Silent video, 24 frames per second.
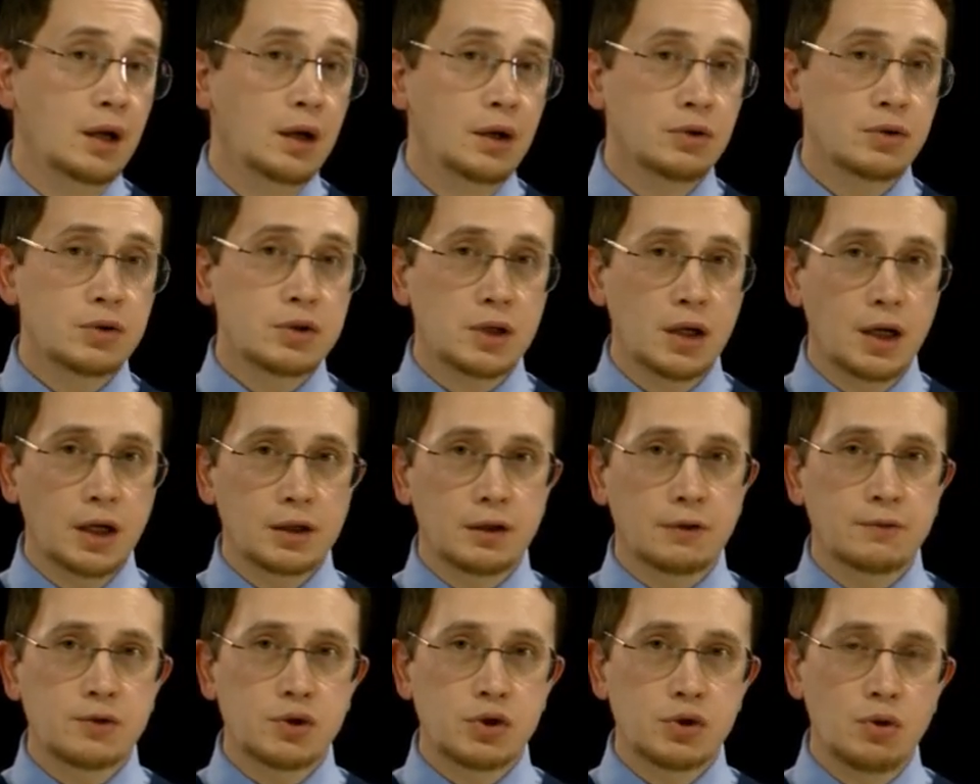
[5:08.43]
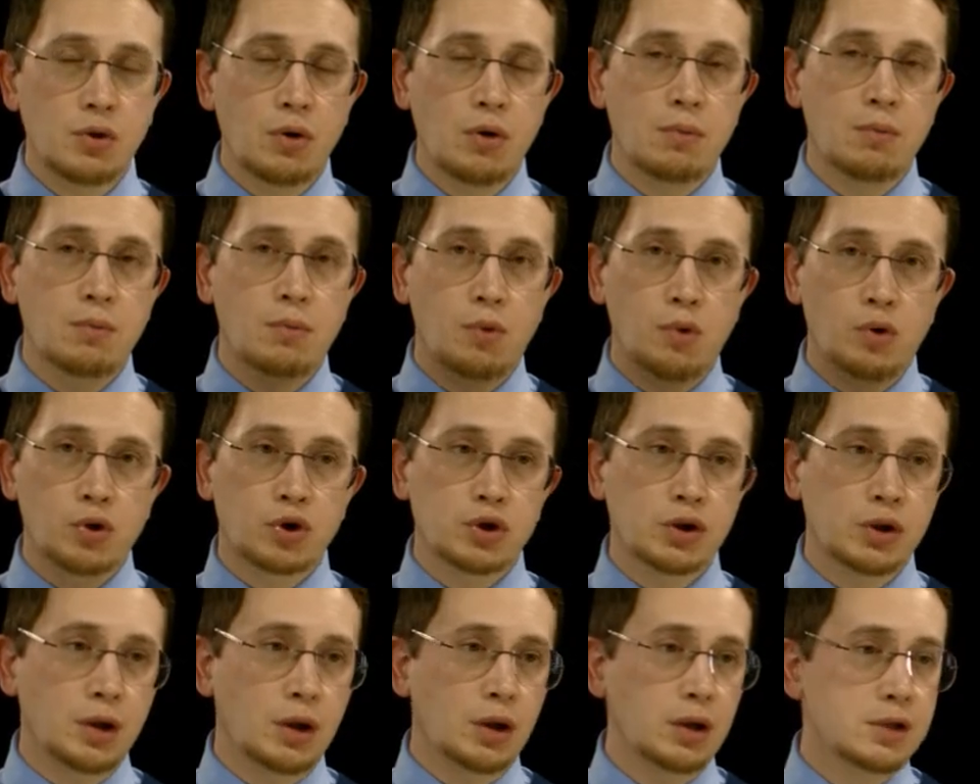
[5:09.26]
То есть это все
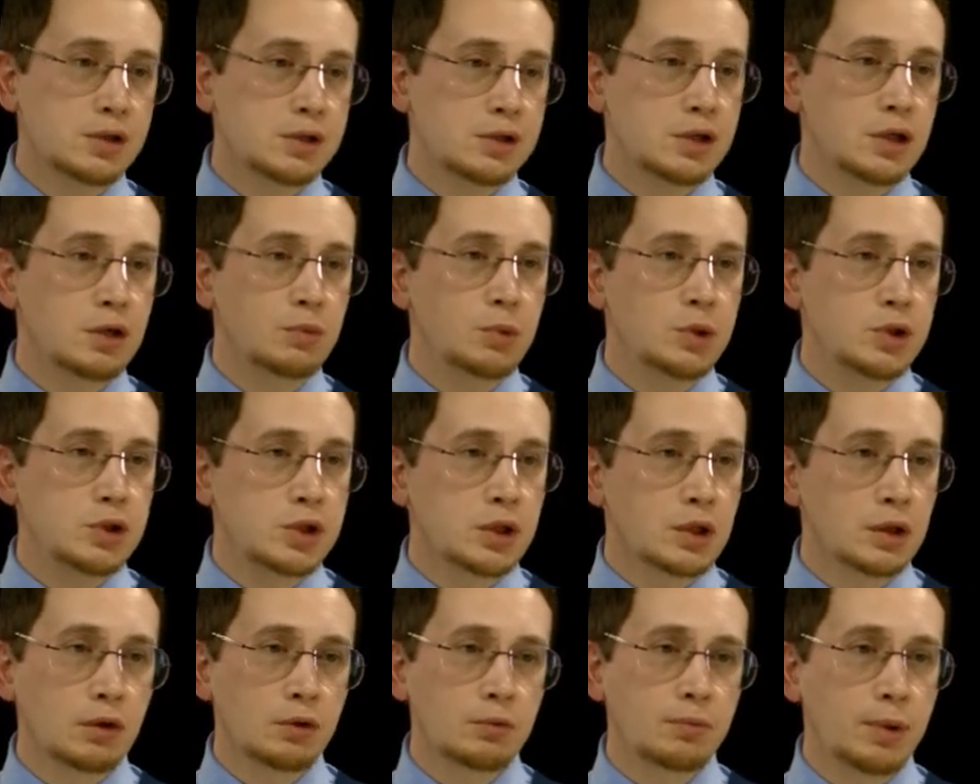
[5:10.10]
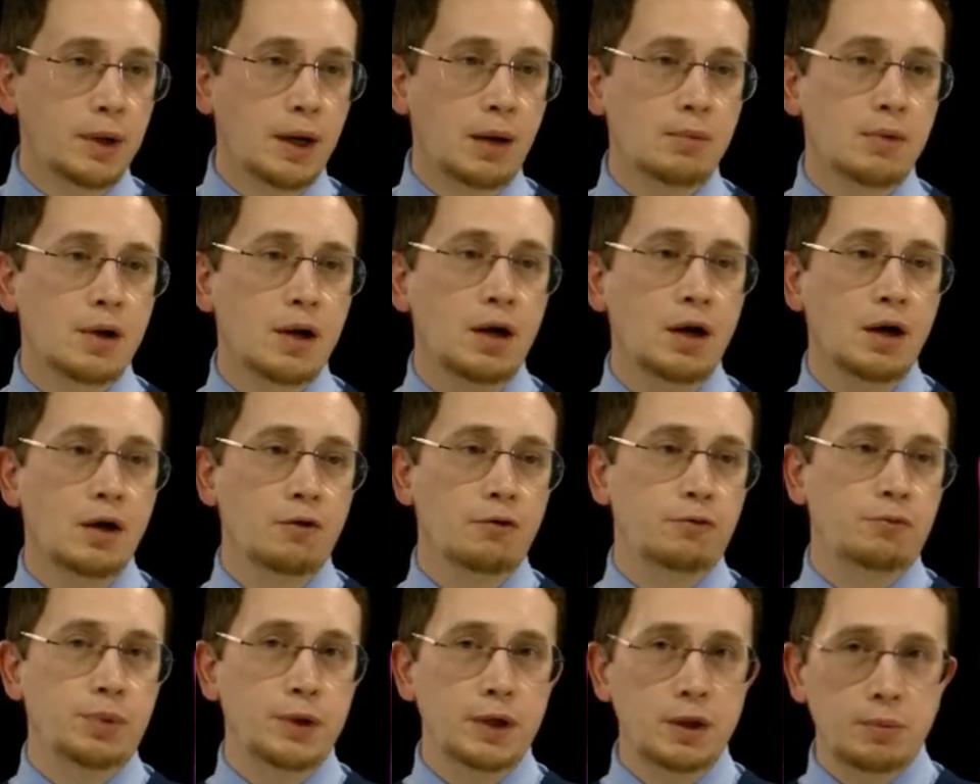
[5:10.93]
можно сегментировать прямо
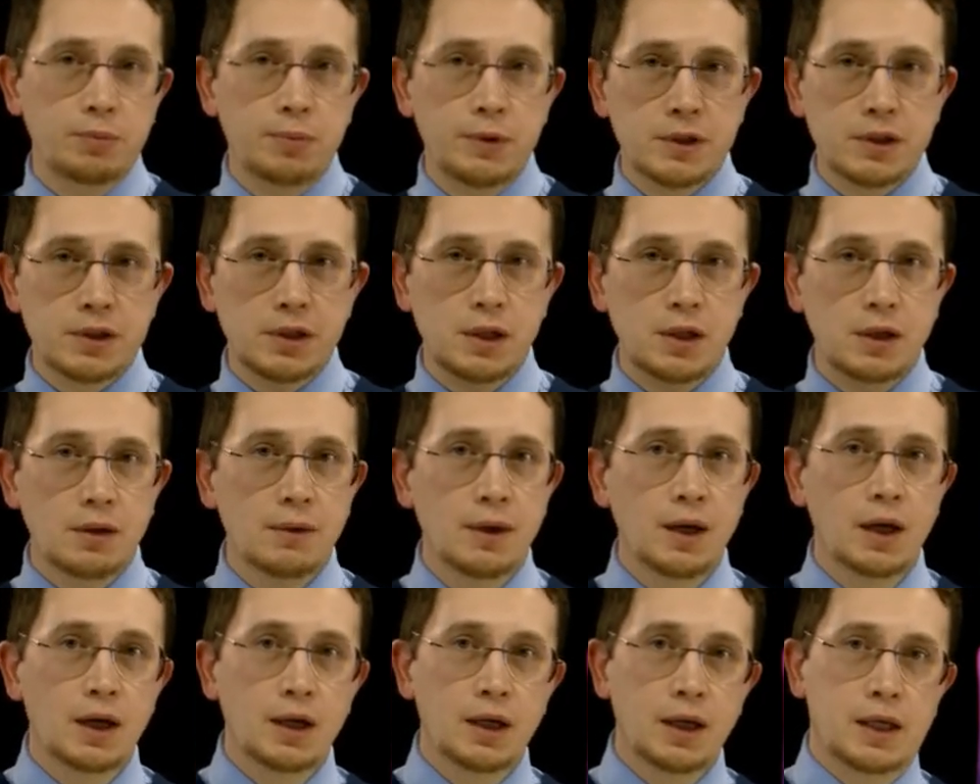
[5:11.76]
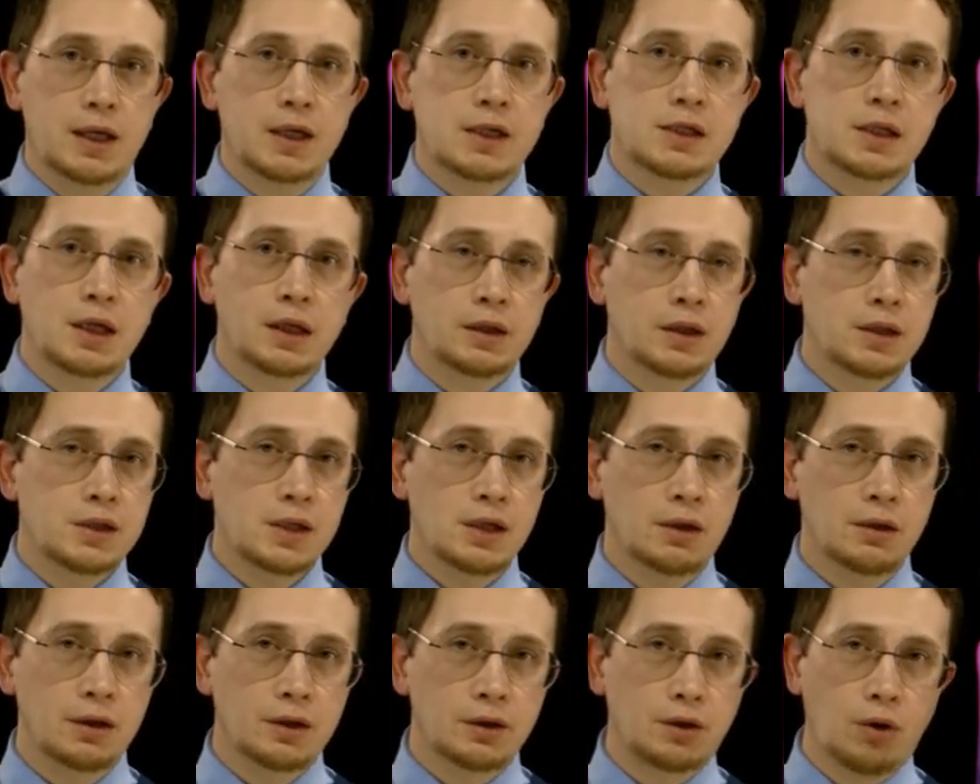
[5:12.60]
переписке, если это
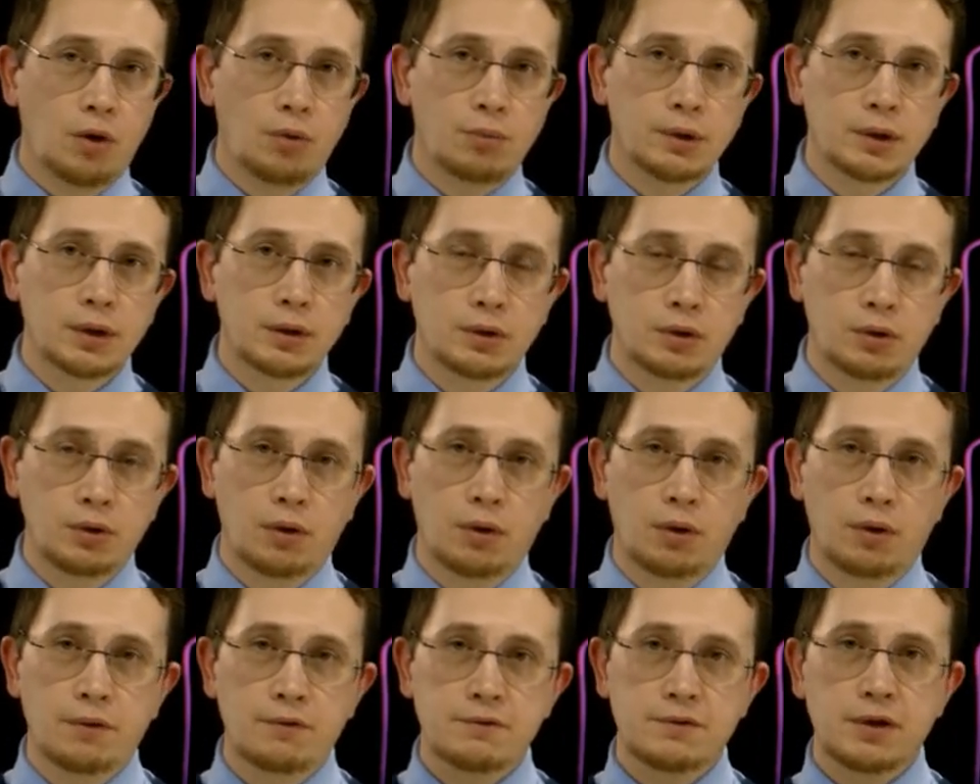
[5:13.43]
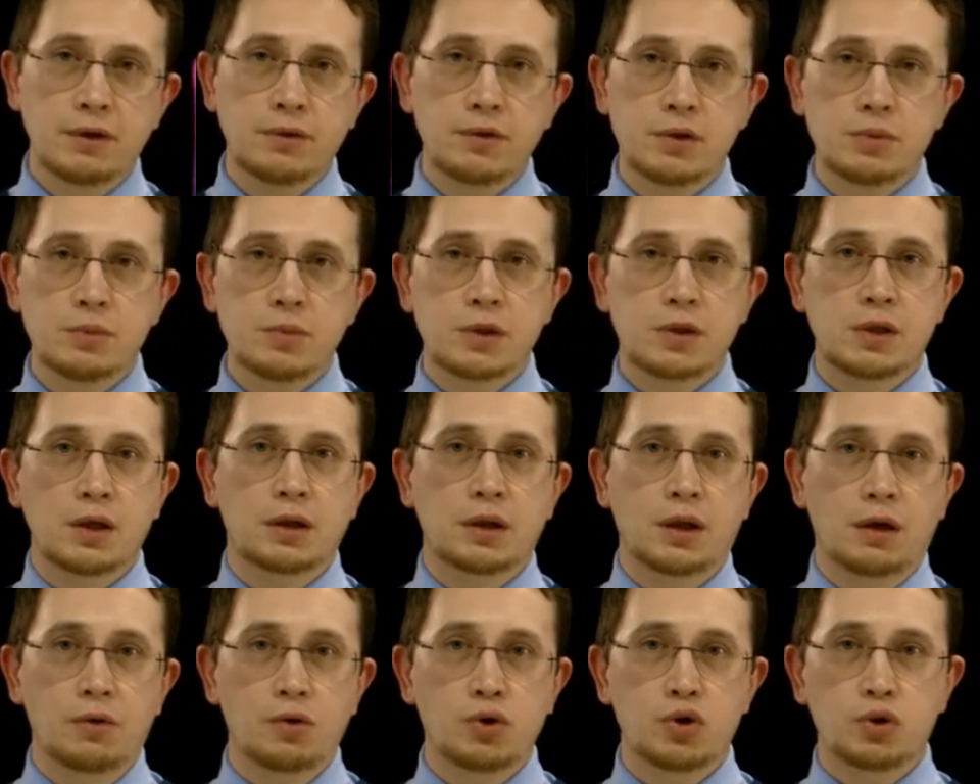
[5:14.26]
делает робот, то в зависимости от
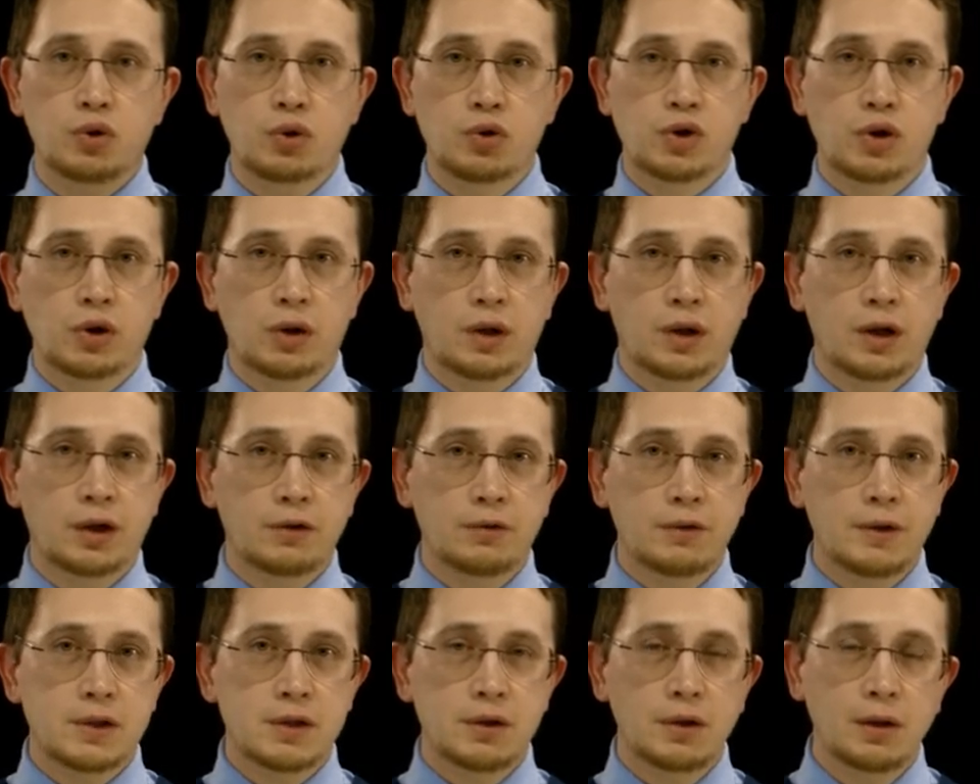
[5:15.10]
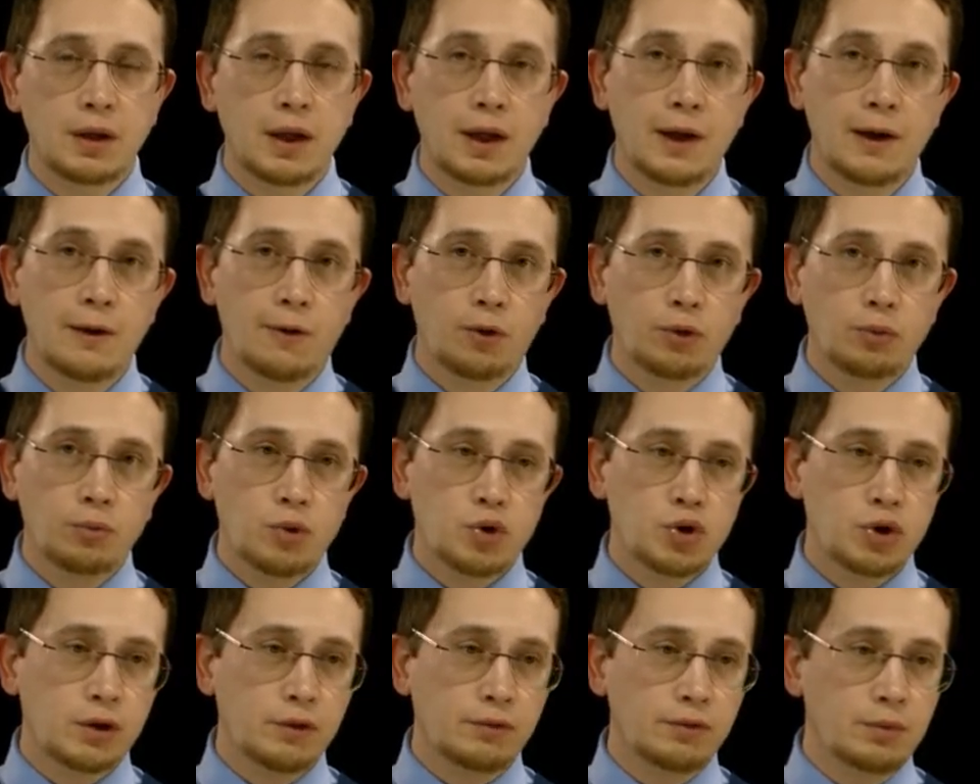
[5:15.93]
того, что человек ответил, он
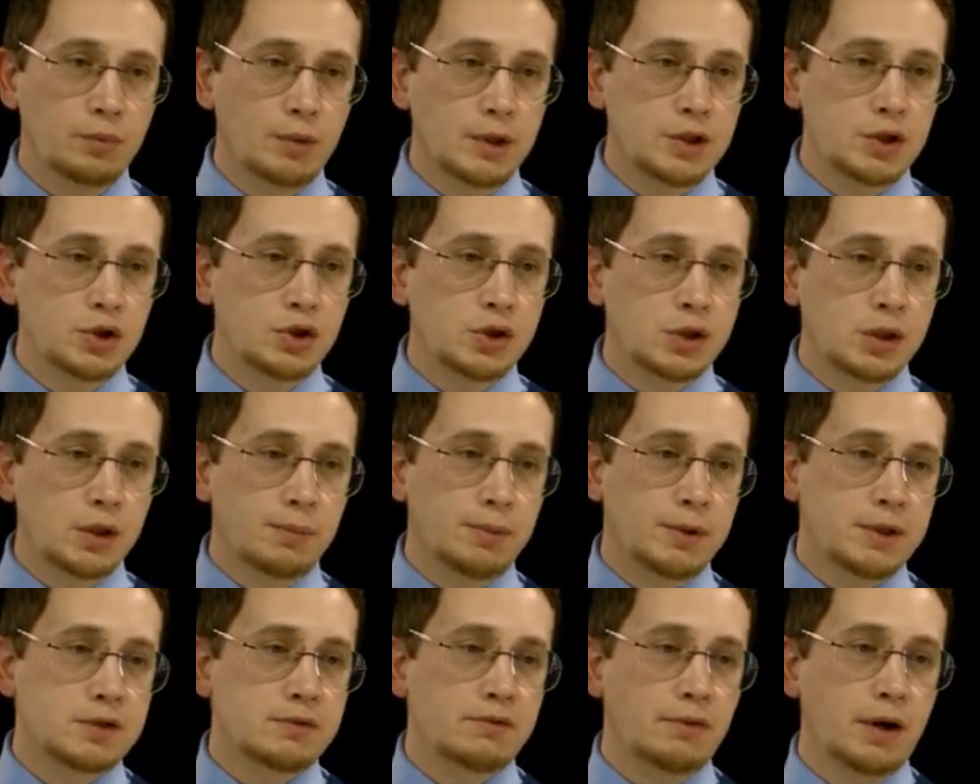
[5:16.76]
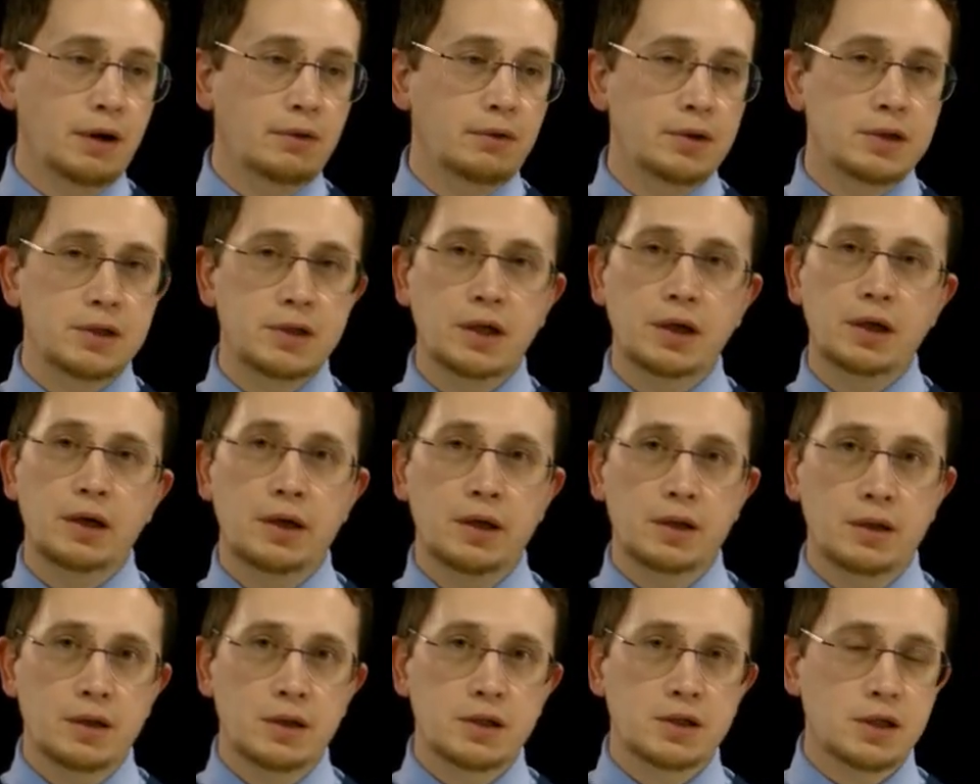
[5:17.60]
может автоматически присваивать те или
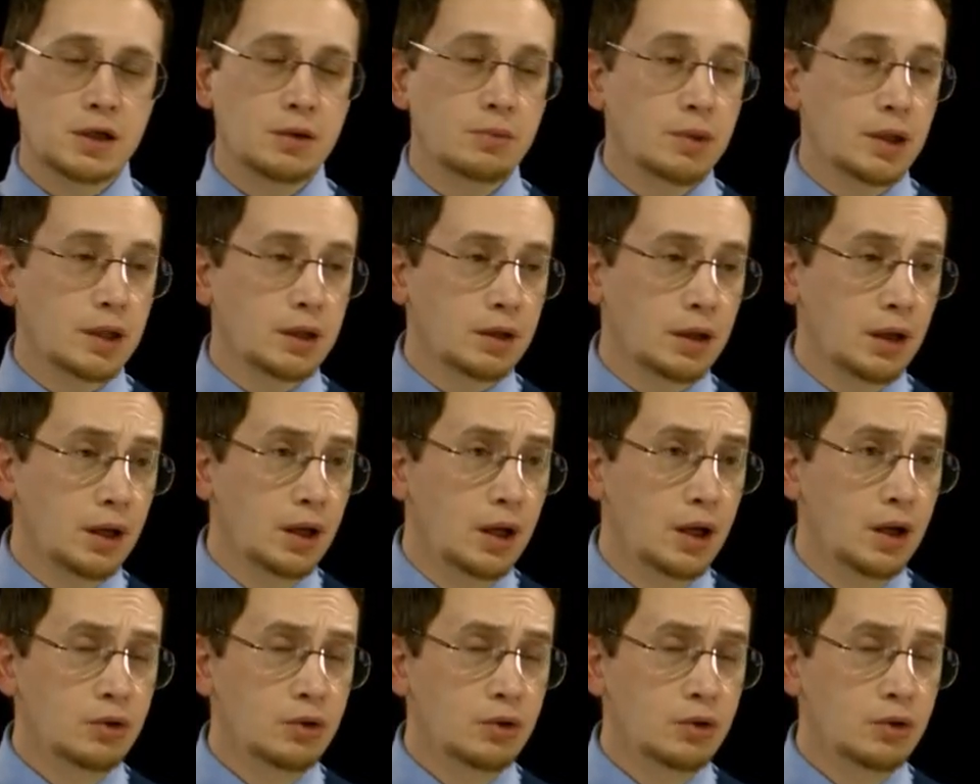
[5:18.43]
иные сегменты.